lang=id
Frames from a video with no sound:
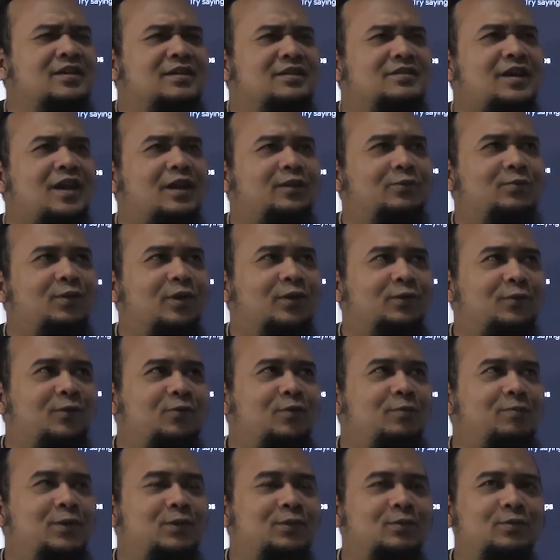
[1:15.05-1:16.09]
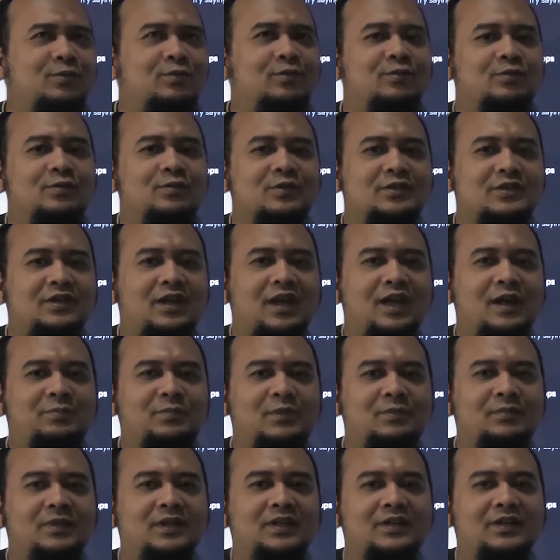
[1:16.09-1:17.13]
Satu atau dua minggu setelah
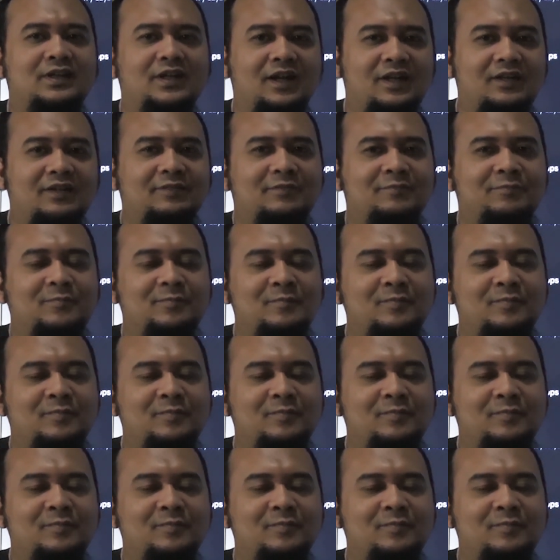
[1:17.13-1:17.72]
pembelian,